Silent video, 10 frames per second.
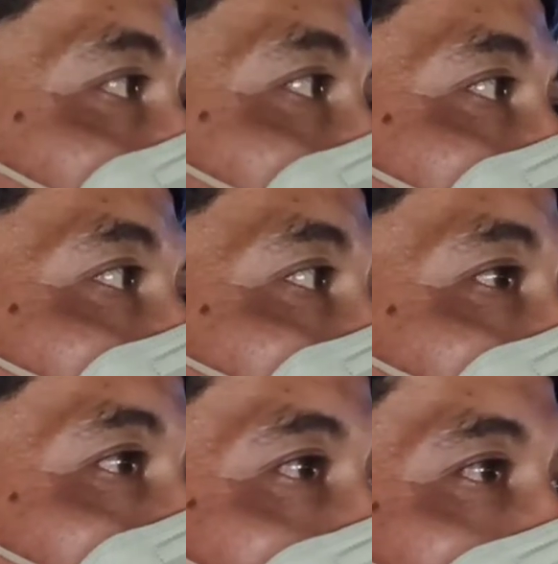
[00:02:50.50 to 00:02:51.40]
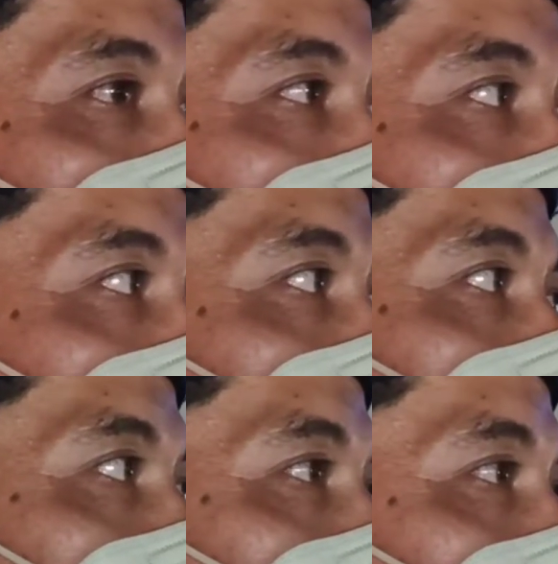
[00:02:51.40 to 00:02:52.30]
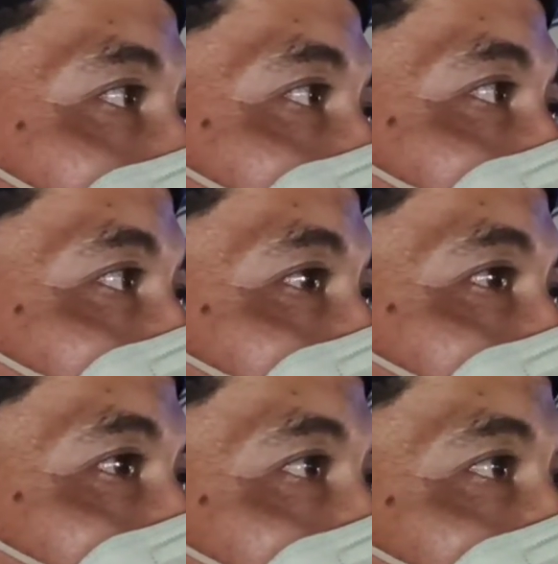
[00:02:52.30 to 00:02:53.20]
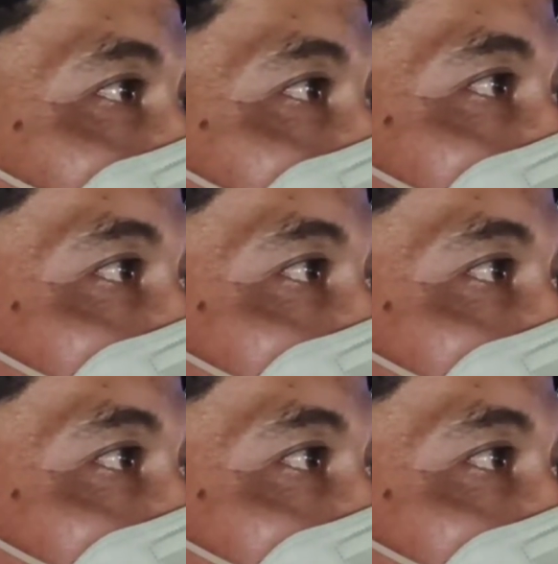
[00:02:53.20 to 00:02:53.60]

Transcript: beda gak sih vibesnya antara virtual sama langsung